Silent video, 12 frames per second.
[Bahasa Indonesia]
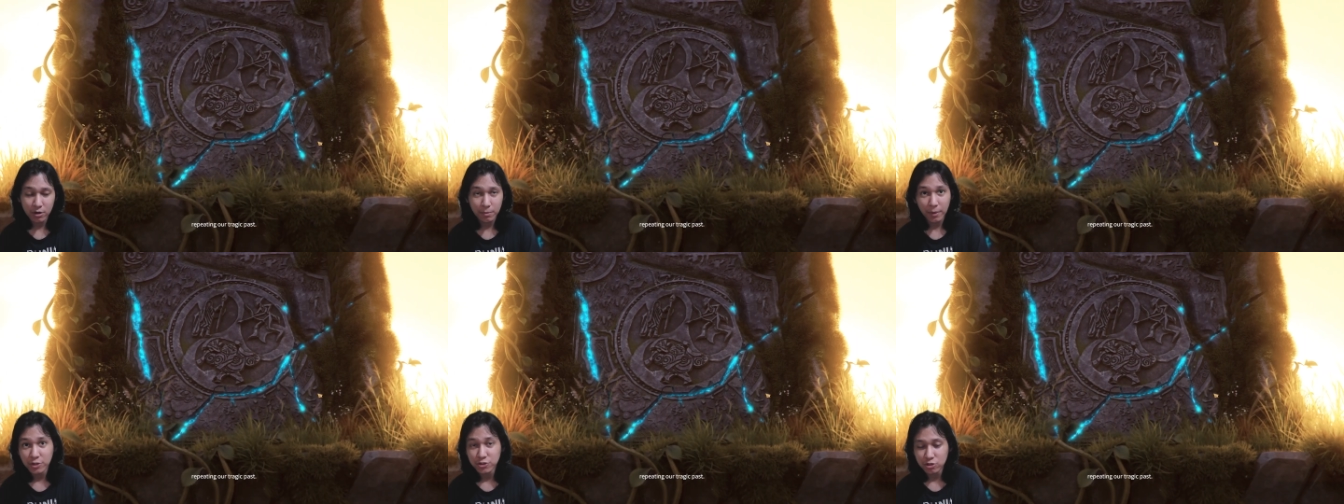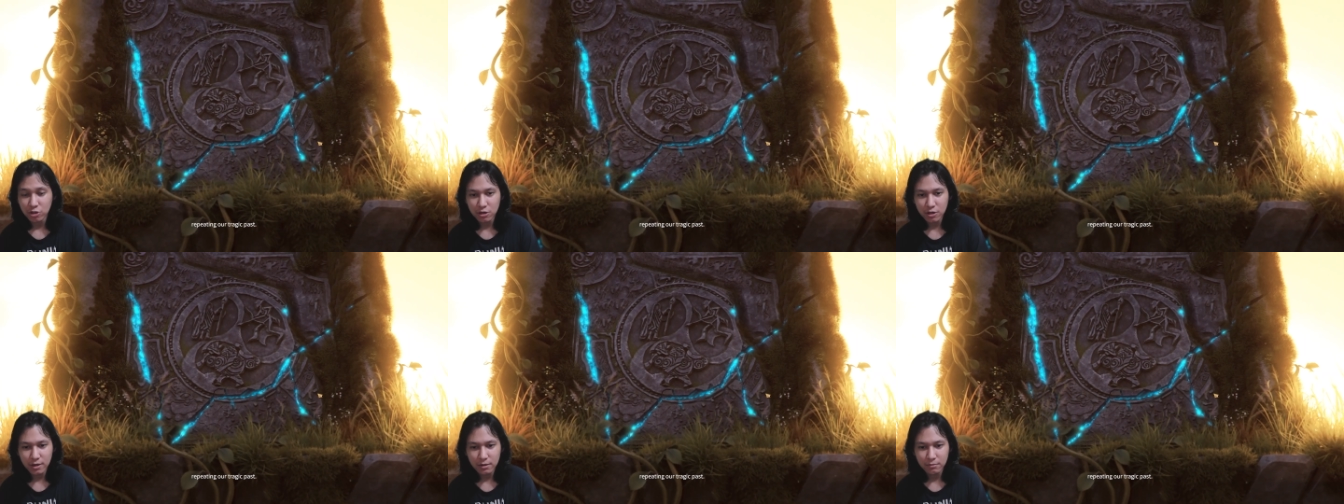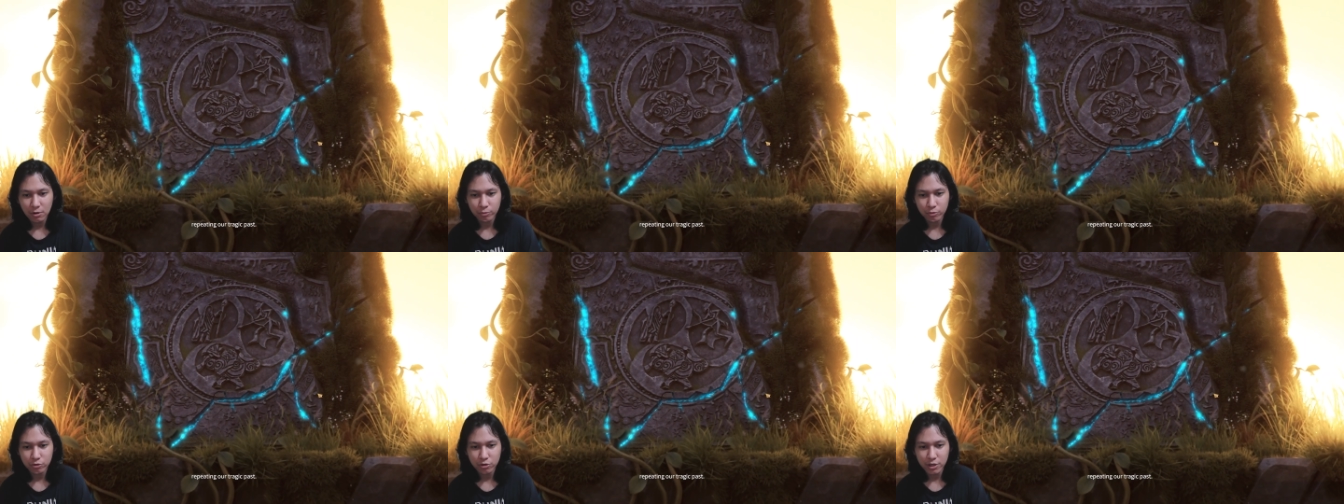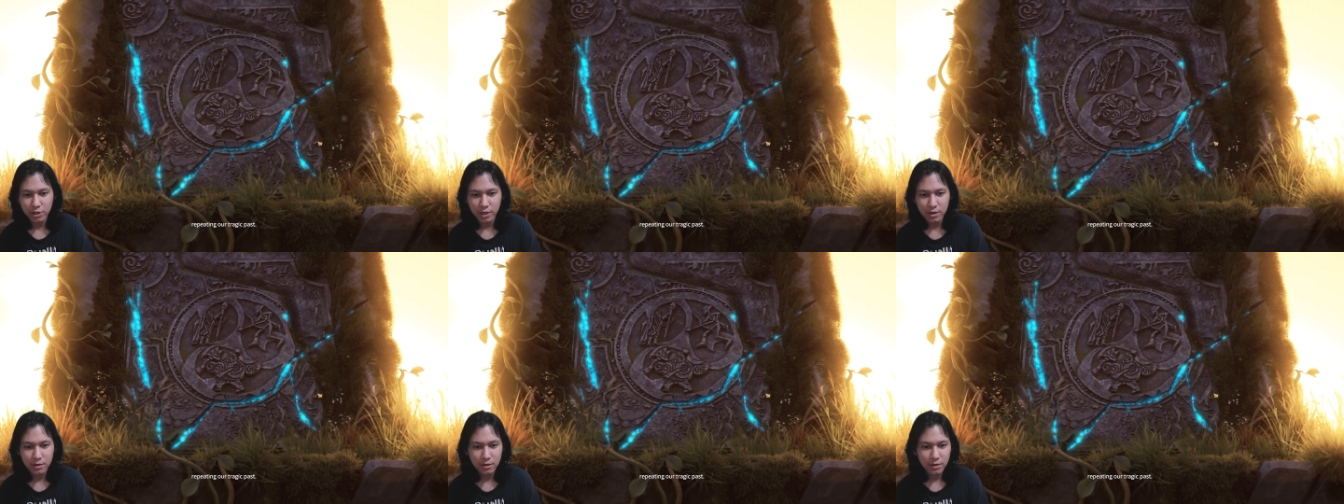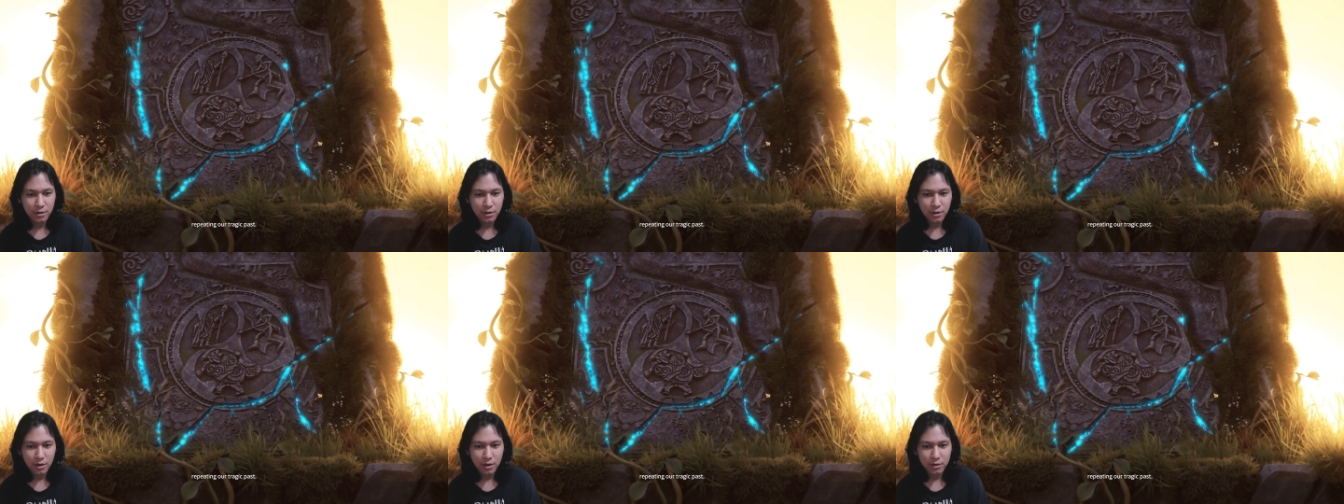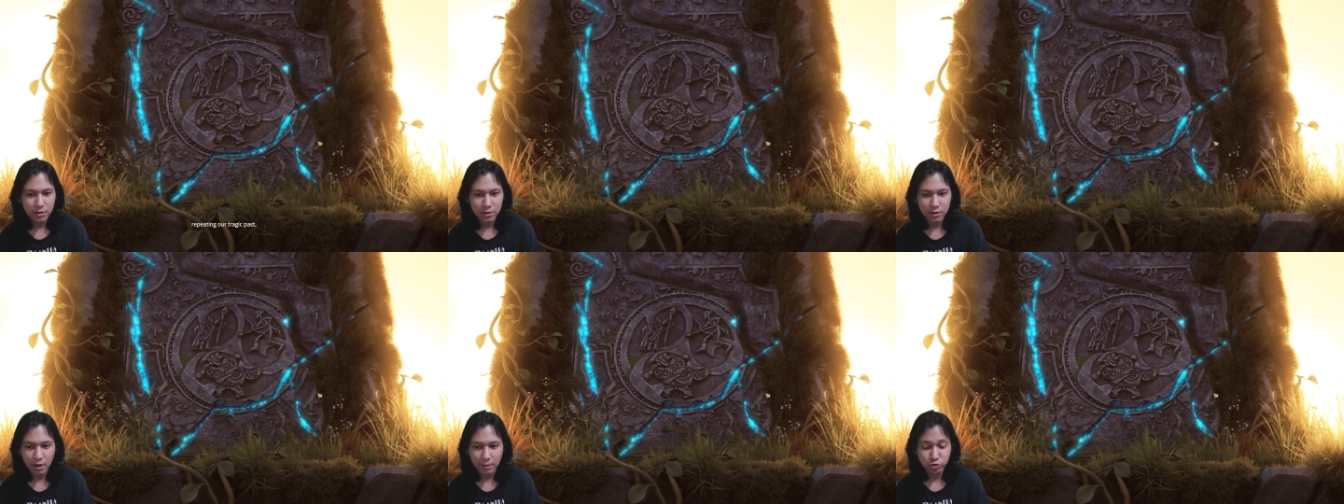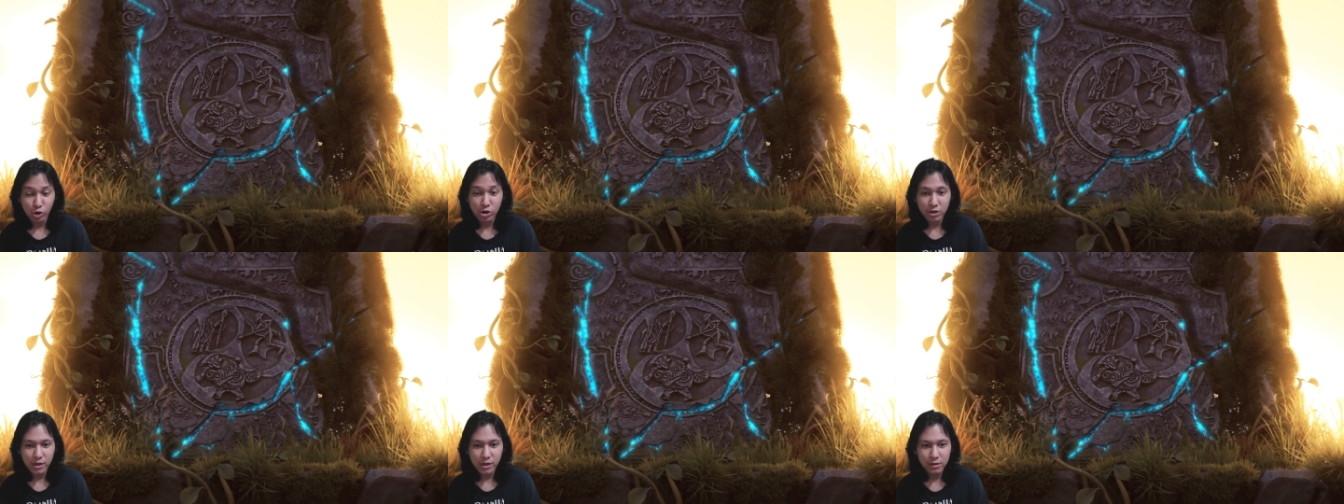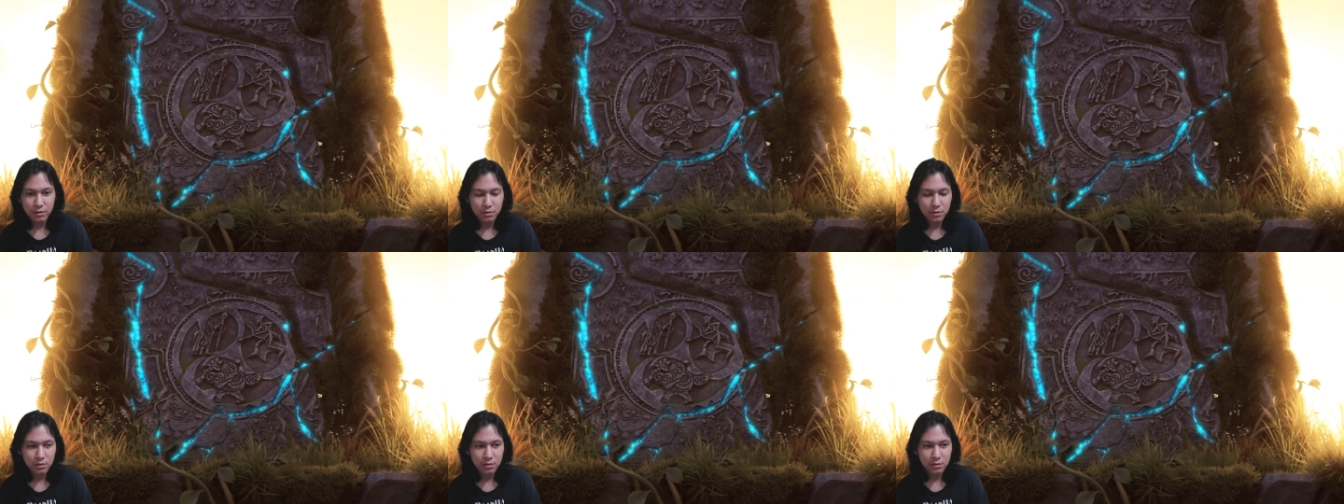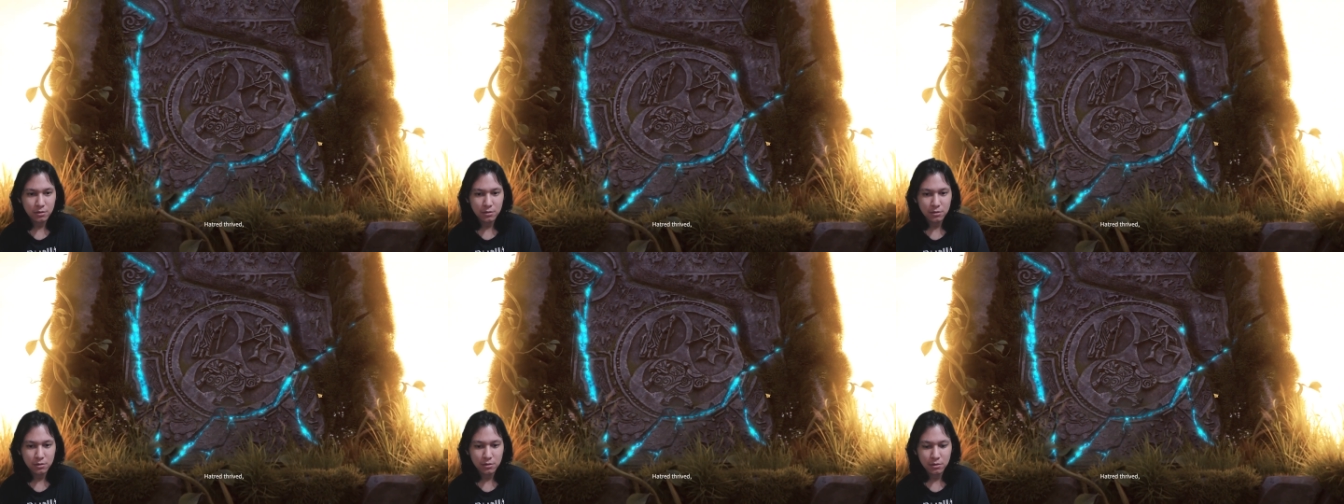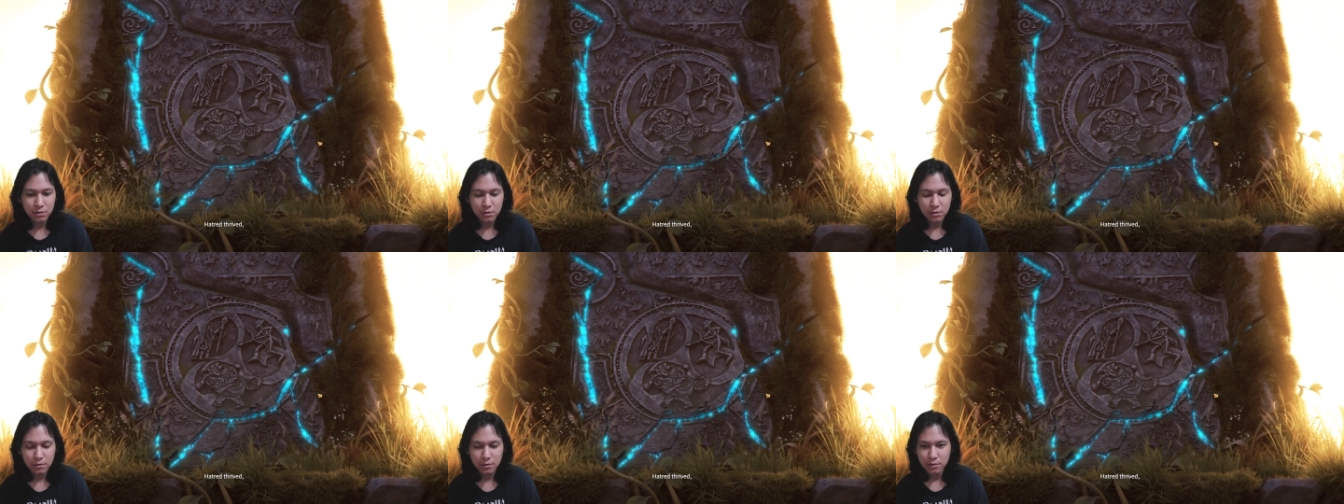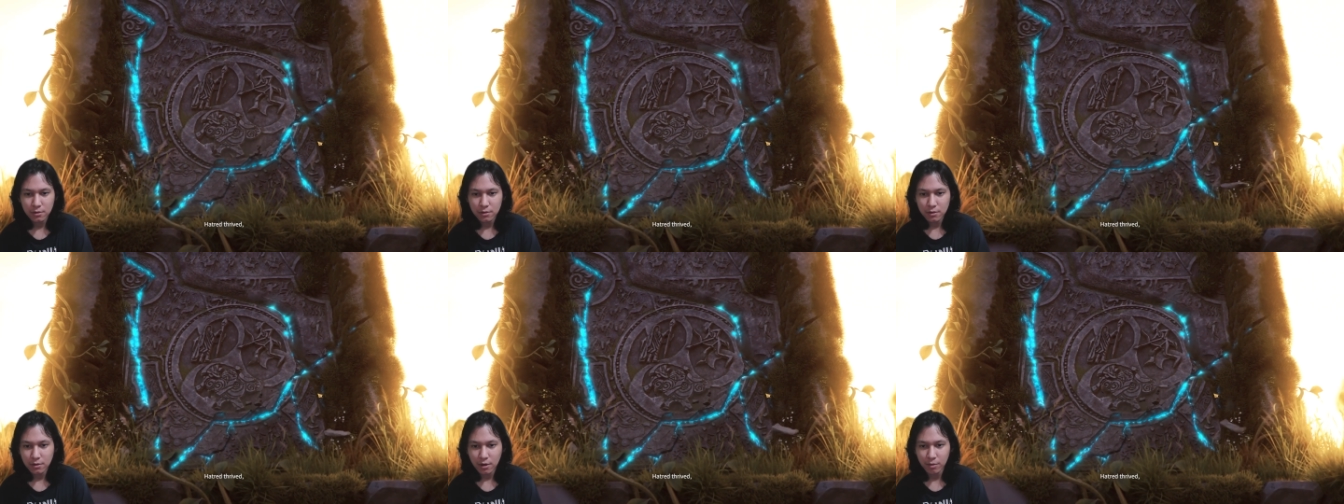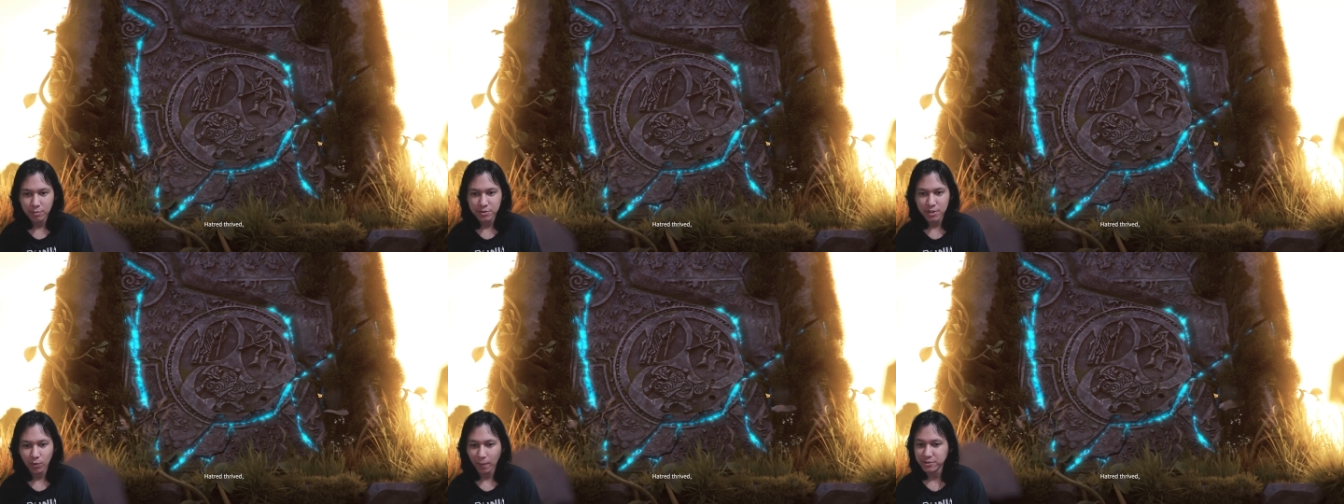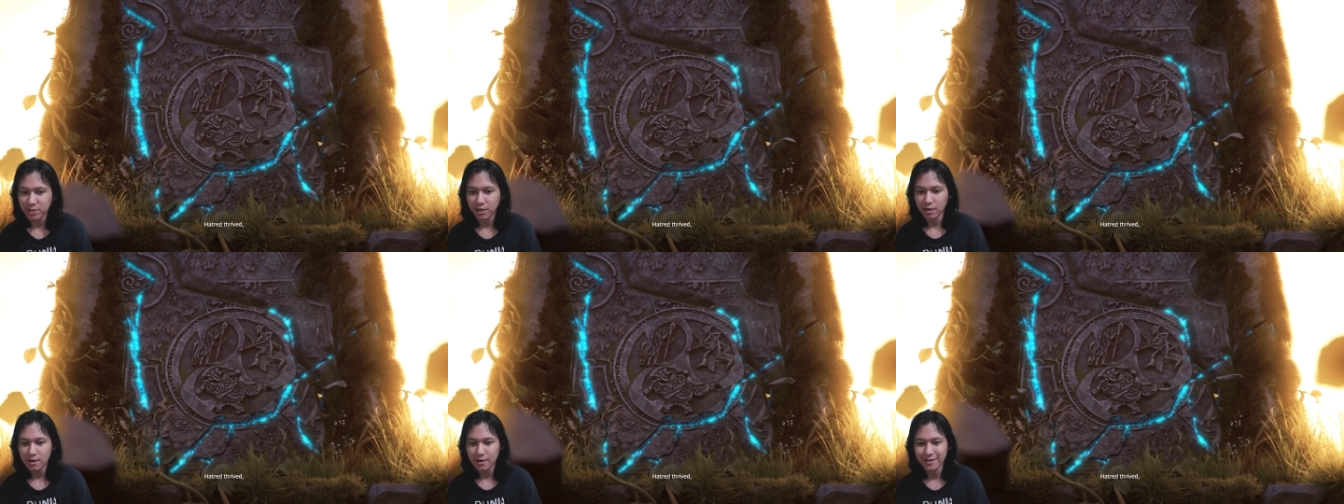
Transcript: di Play Store ya maupun ini ya di App Store ya kalian bisa ke website ya